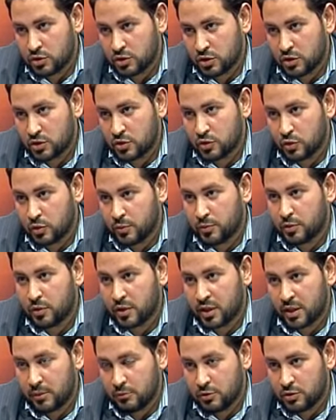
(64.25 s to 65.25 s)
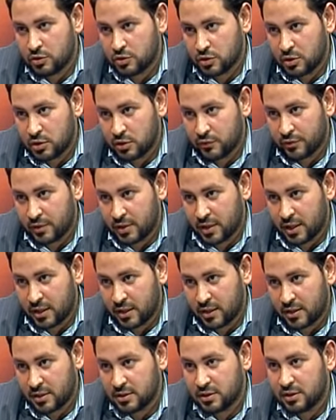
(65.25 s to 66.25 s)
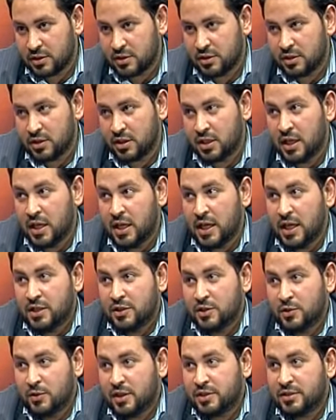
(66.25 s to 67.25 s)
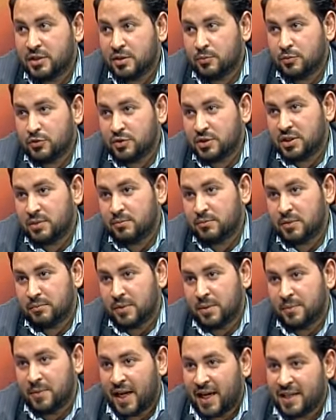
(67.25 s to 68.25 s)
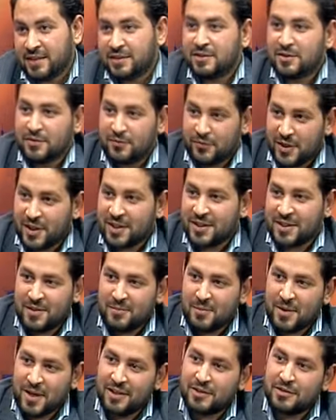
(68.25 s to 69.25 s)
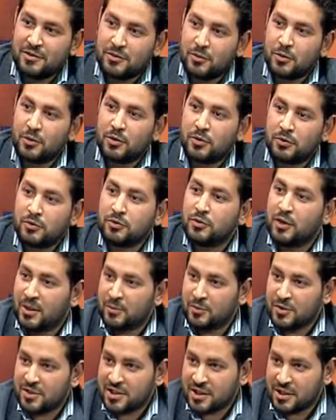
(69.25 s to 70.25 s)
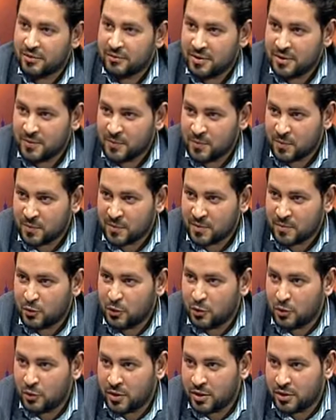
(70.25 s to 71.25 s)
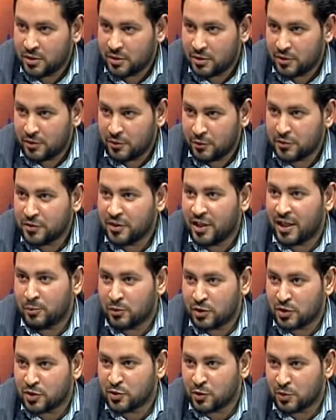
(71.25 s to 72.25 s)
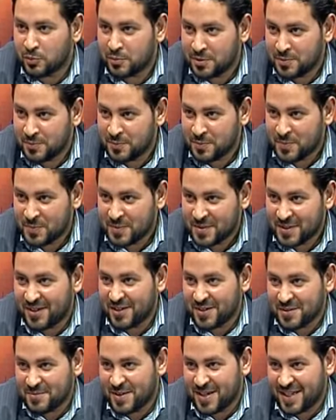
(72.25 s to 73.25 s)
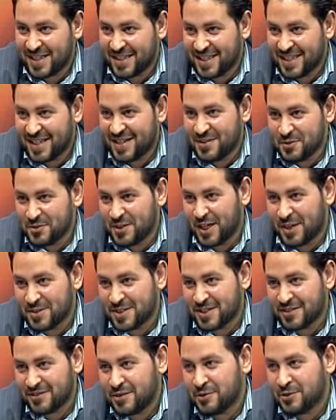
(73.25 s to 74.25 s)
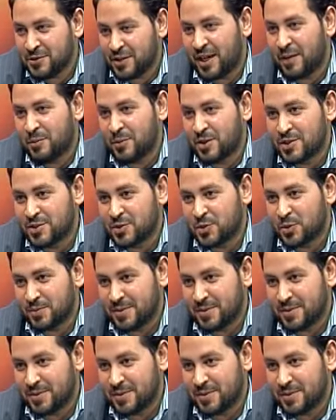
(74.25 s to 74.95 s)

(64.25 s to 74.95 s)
الزغبر ويكمل ان شاء الله في الحلقات لان دلوقتي المسلم لما حد فعلا لما حد يقول له رد على ابونا زكريا بيقولوا له ايه؟ رد على ابونا الزغبي خلاص بقى يعني هي رد على ابونا زكريا رد على طيب. ابونا الزغبي